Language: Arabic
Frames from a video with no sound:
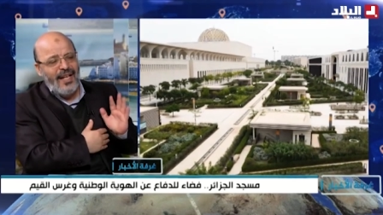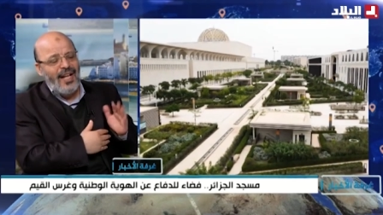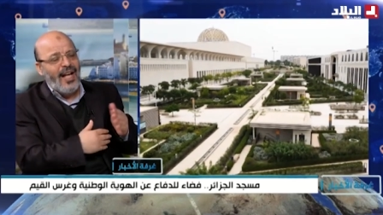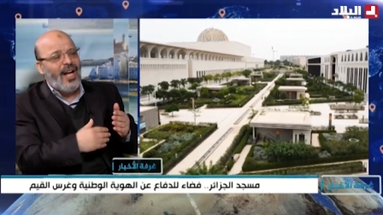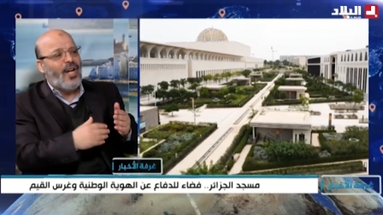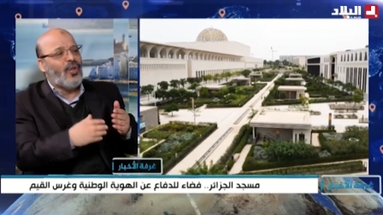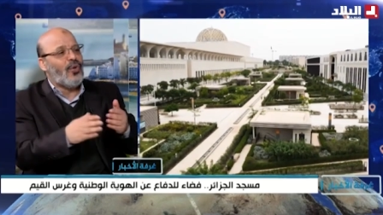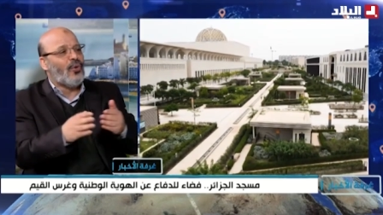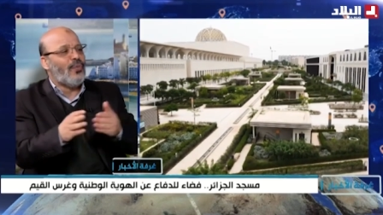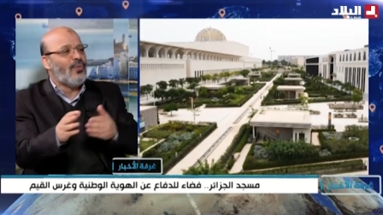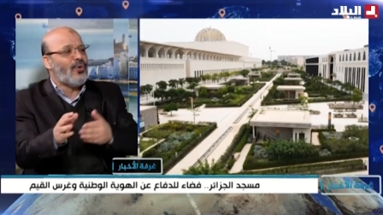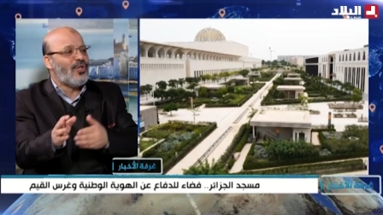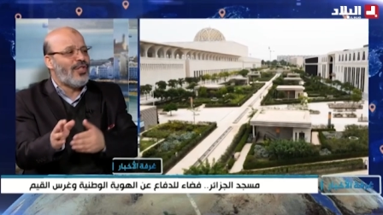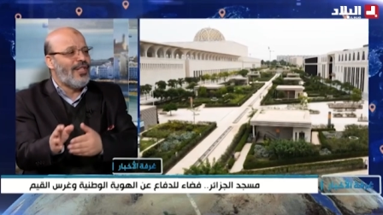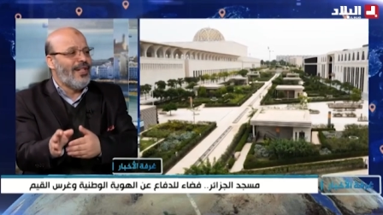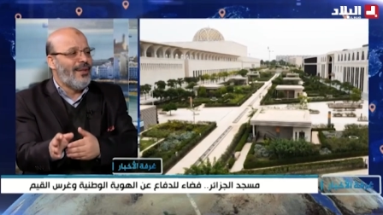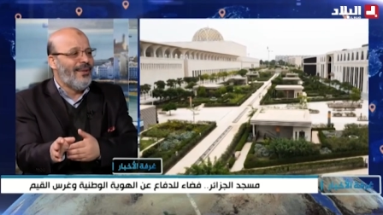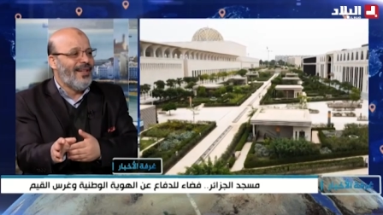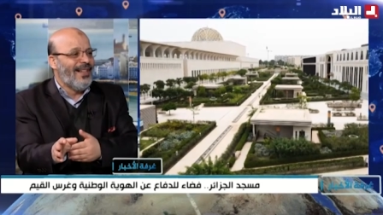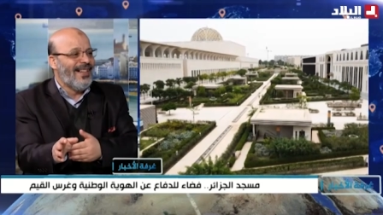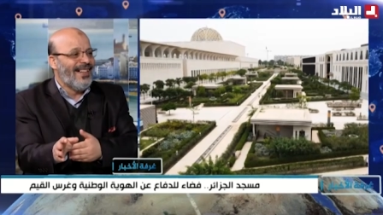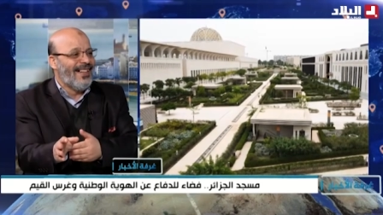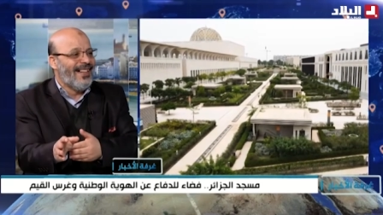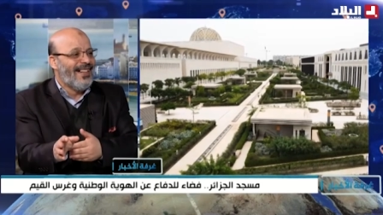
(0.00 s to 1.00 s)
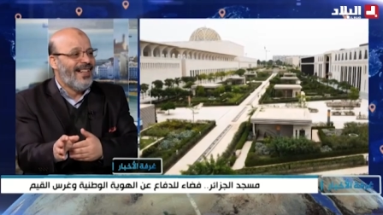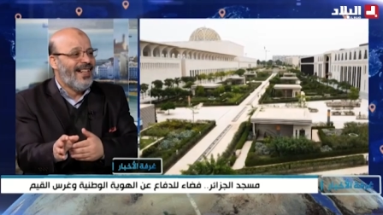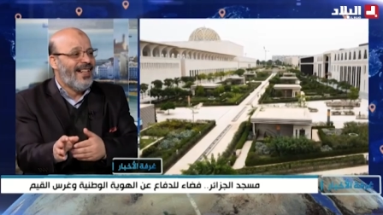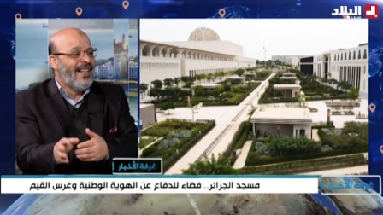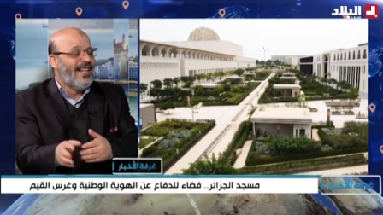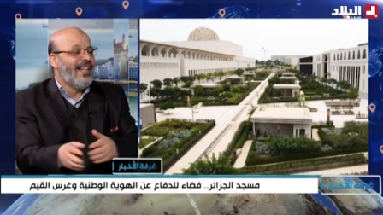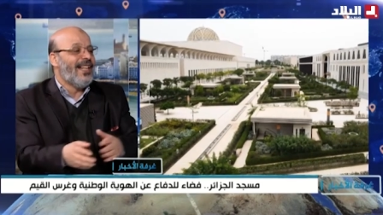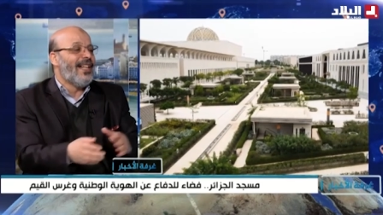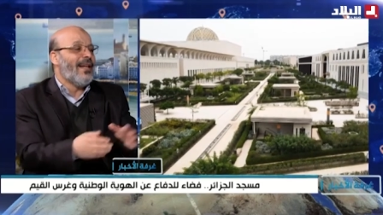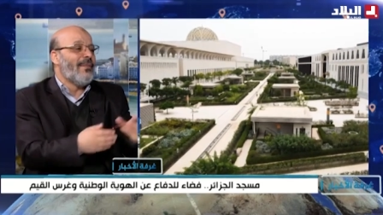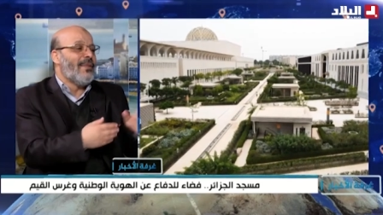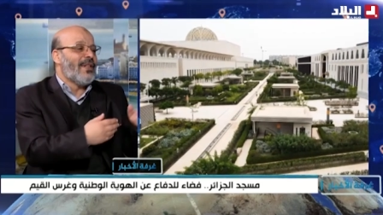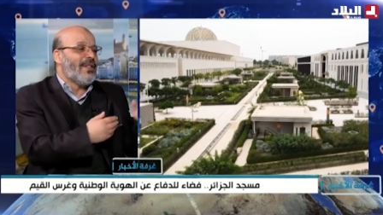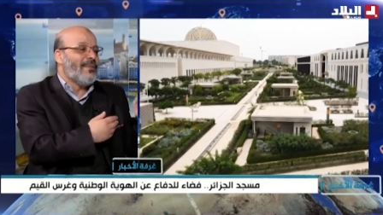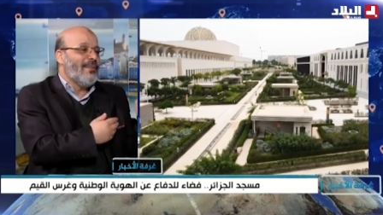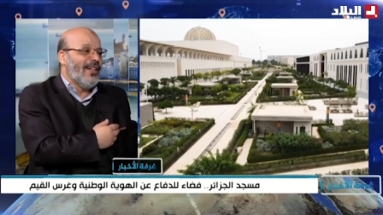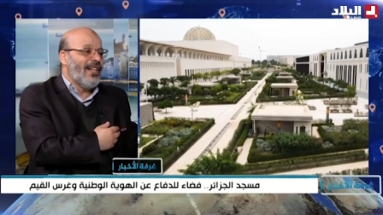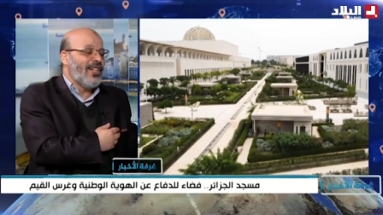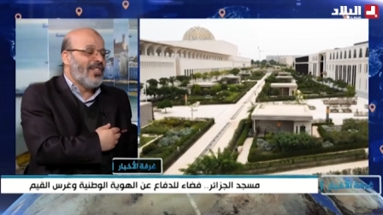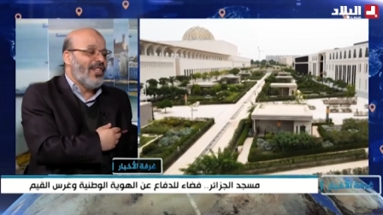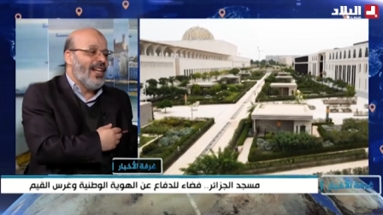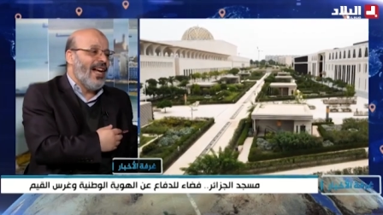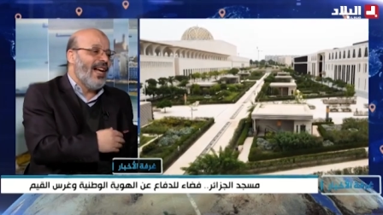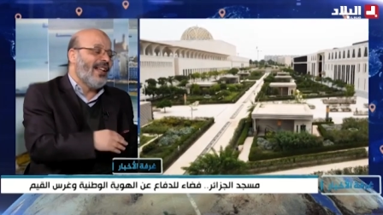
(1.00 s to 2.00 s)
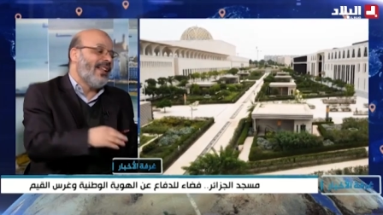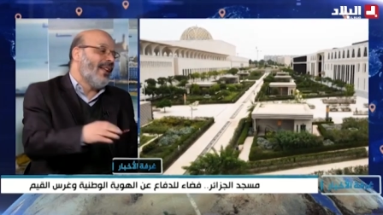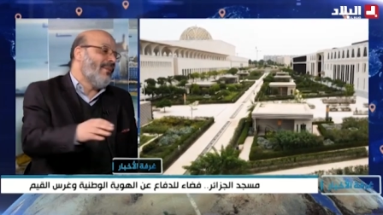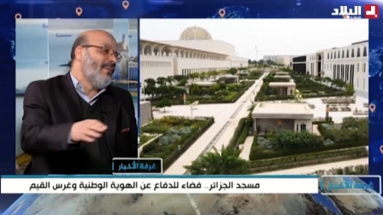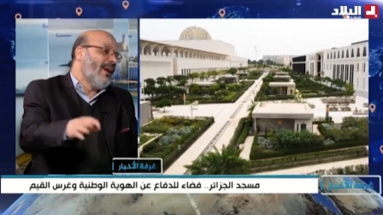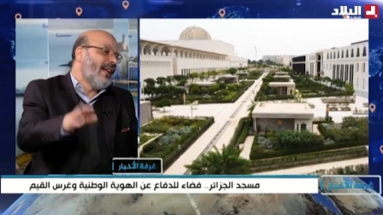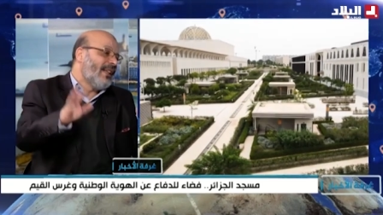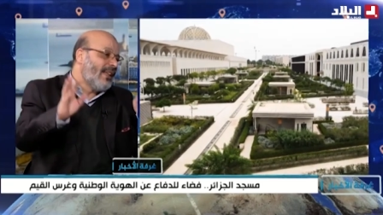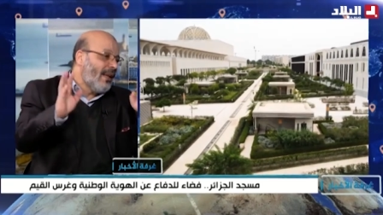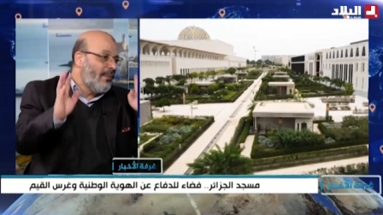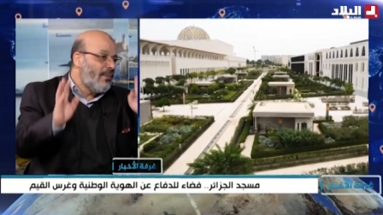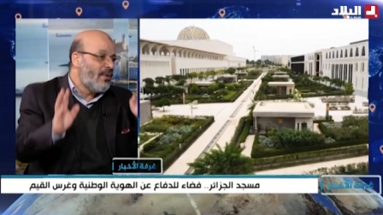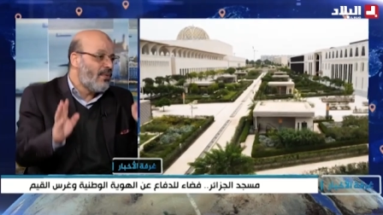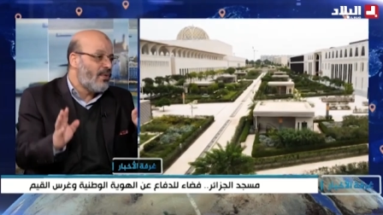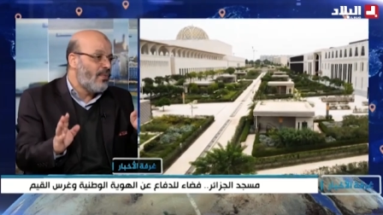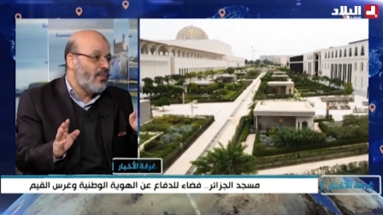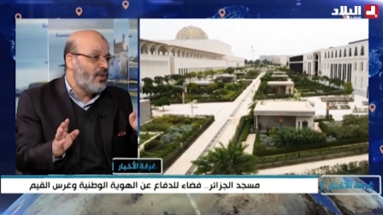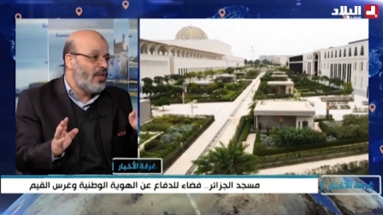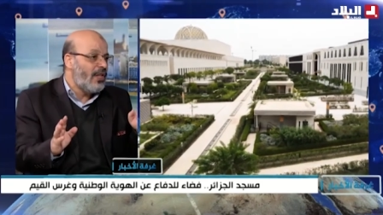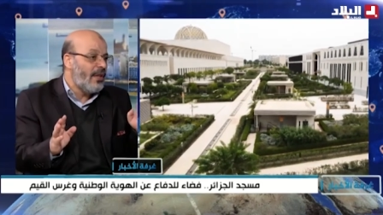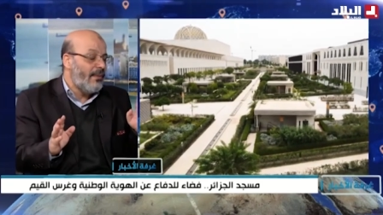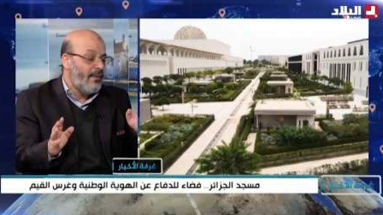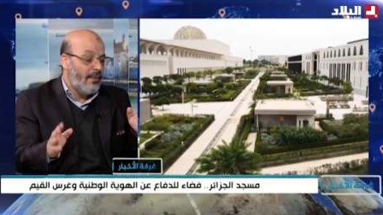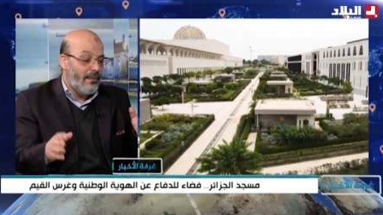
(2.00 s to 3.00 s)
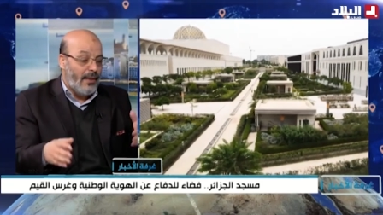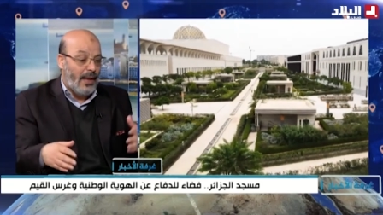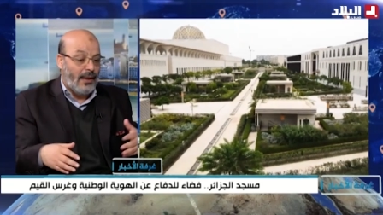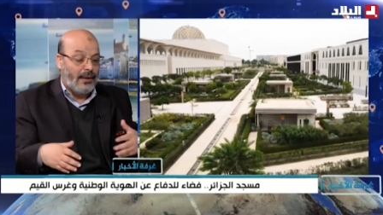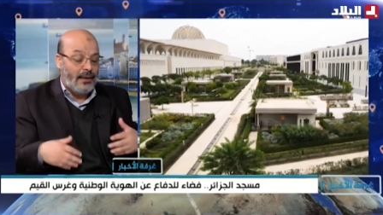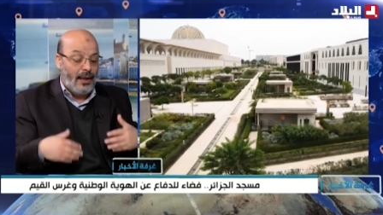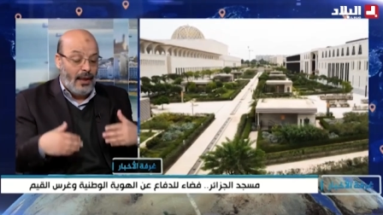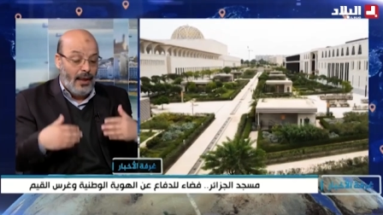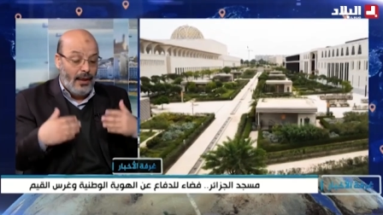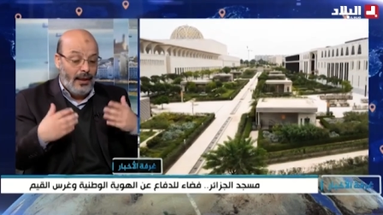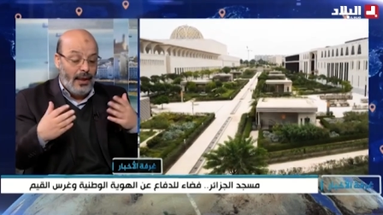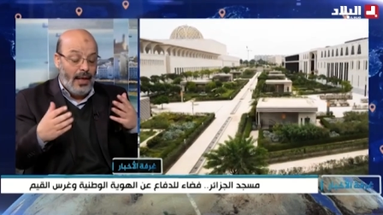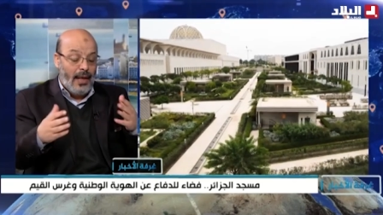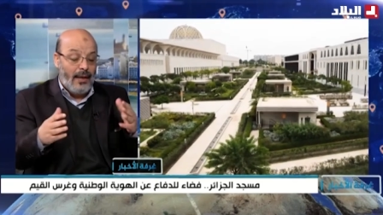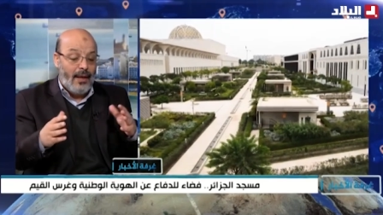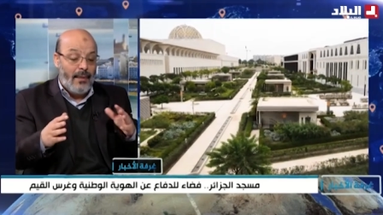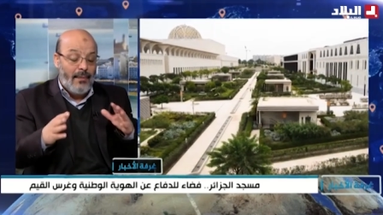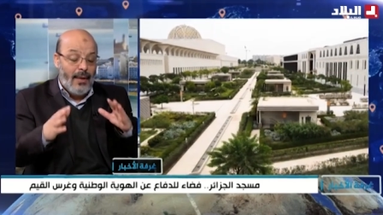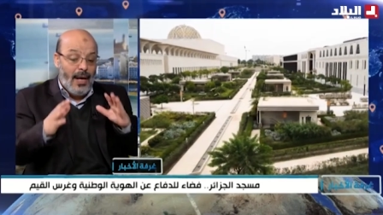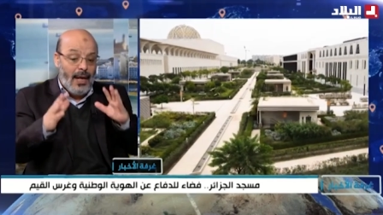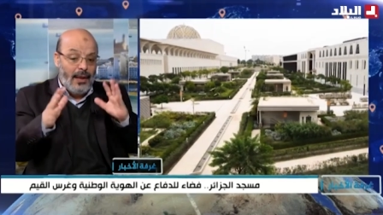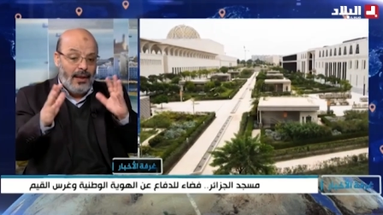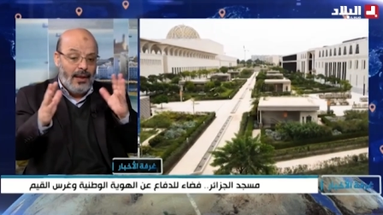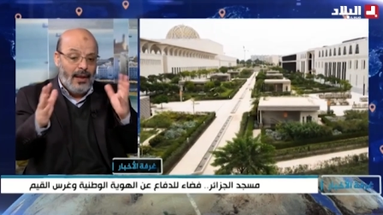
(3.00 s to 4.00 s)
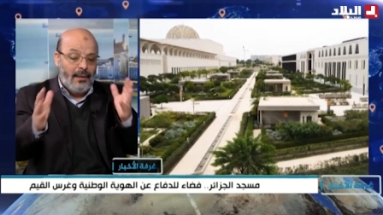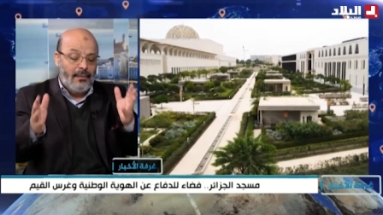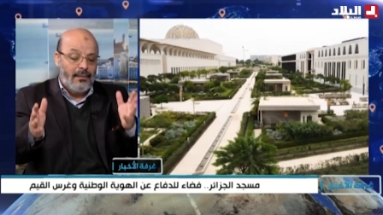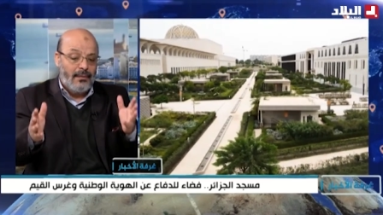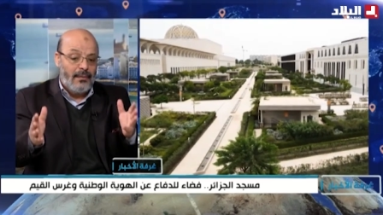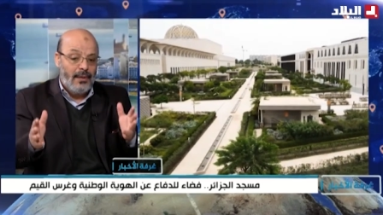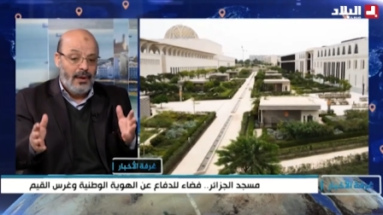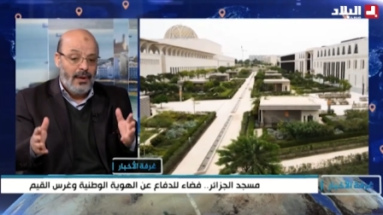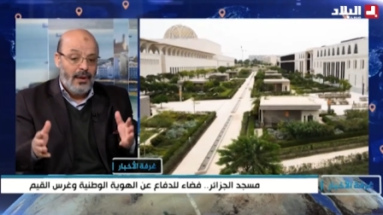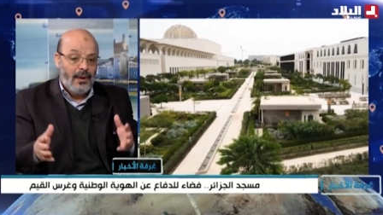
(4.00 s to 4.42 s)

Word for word: هذو مسلمين اذا ما سمعناش الاذان معناتها مش مسلمين معناتها احنا هذا معلم